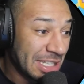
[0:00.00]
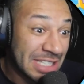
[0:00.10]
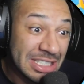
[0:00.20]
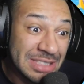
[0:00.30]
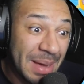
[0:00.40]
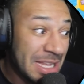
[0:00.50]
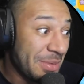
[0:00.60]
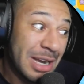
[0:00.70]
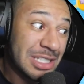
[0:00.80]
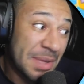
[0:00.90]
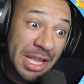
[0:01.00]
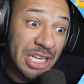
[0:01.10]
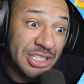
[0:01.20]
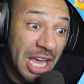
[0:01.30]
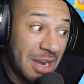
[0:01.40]
das ist das zweite Mal, dass wir
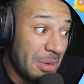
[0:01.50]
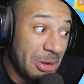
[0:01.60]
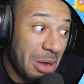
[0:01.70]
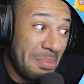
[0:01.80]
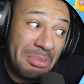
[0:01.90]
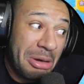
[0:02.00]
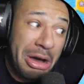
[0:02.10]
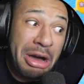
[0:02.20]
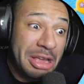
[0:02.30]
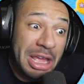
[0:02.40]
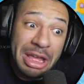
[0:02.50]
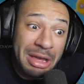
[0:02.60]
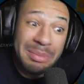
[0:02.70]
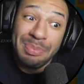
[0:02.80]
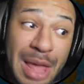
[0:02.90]
drei Sterne bekommen.
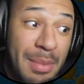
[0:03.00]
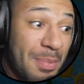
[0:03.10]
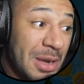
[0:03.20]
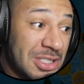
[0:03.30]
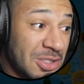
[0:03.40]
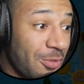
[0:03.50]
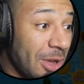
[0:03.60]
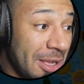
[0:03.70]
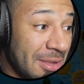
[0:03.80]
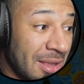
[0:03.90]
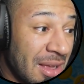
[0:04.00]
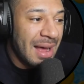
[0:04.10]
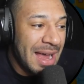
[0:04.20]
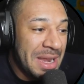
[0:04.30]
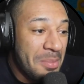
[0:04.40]
Okay. Damit bin ich zufrieden.
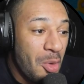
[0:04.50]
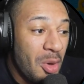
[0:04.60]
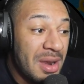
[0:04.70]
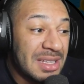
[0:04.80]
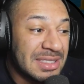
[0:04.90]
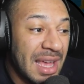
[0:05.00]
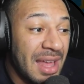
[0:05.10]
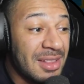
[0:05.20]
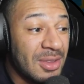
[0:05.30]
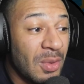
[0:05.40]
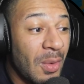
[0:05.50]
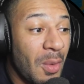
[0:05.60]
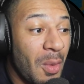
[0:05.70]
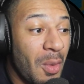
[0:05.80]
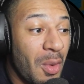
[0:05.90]
Anemones and
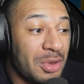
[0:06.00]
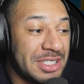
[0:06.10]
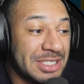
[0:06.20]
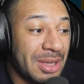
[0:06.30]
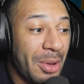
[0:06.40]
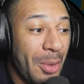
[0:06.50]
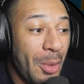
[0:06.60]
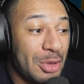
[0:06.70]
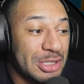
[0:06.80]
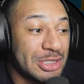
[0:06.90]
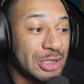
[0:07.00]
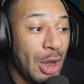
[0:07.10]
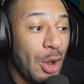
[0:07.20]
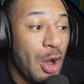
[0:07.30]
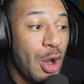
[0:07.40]
Oz... Oz...
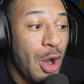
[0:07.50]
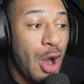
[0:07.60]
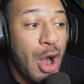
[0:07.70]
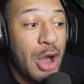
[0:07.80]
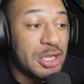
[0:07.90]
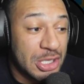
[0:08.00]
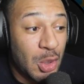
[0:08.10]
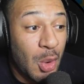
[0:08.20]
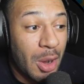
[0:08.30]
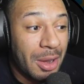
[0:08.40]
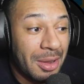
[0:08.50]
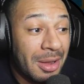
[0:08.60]
Octo.